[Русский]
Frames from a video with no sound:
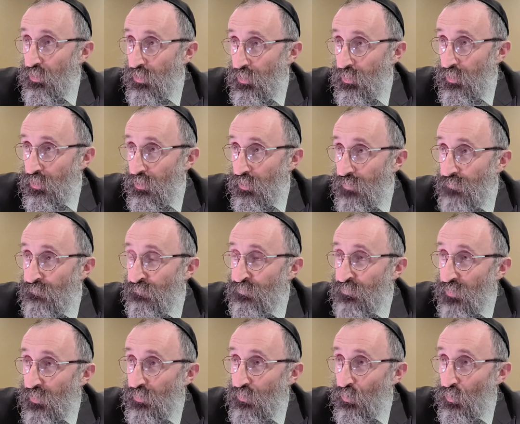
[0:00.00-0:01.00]
религии,
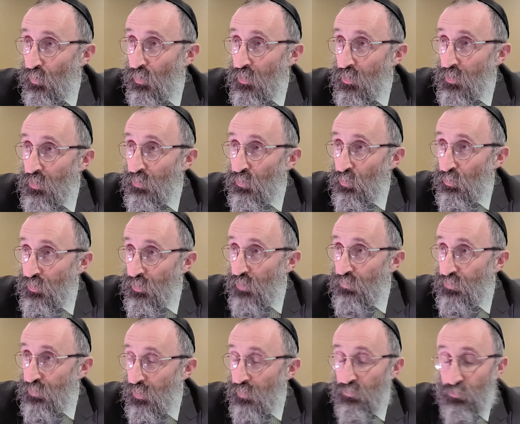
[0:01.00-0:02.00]
но у
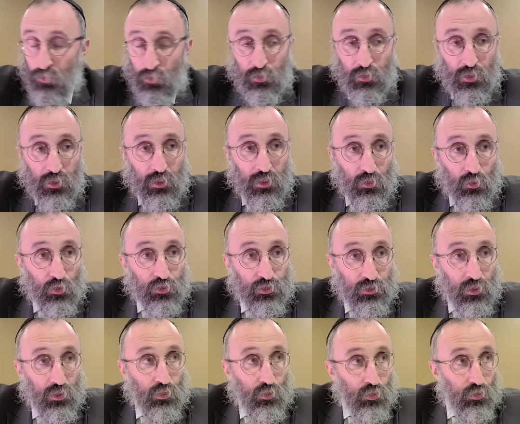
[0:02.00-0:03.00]
них все равно
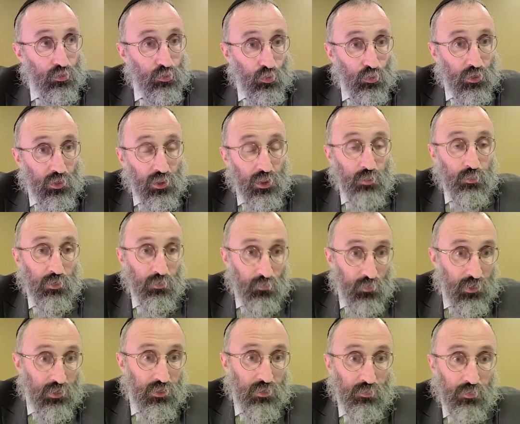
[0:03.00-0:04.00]
религиозная культура, и мы
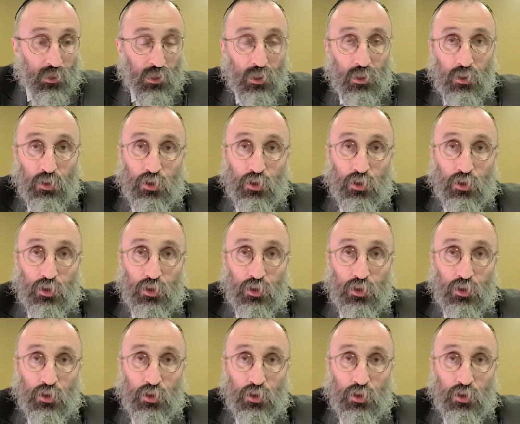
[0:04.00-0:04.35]
видим,